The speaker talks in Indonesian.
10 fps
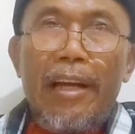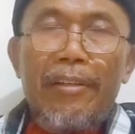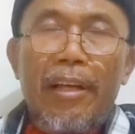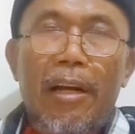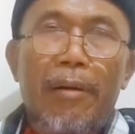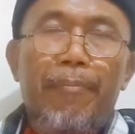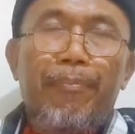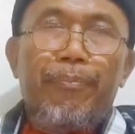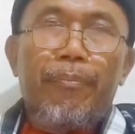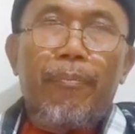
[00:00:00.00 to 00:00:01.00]
dasar
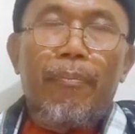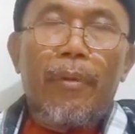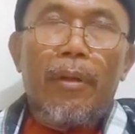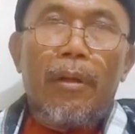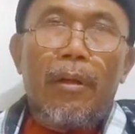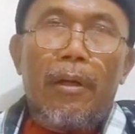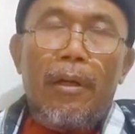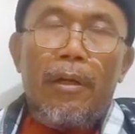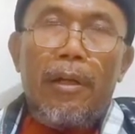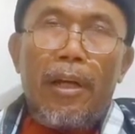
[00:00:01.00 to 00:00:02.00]

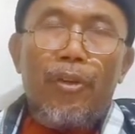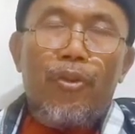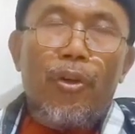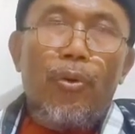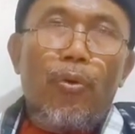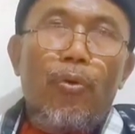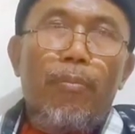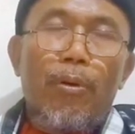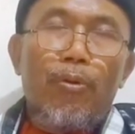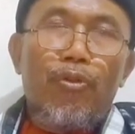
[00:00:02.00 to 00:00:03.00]
dari seluruh
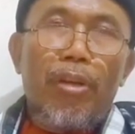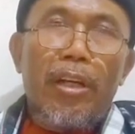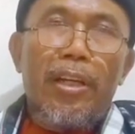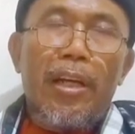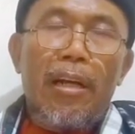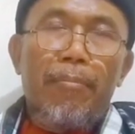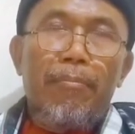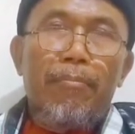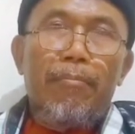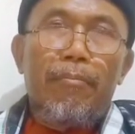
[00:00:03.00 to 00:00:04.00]
manusia di
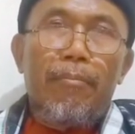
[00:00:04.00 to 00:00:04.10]
dalam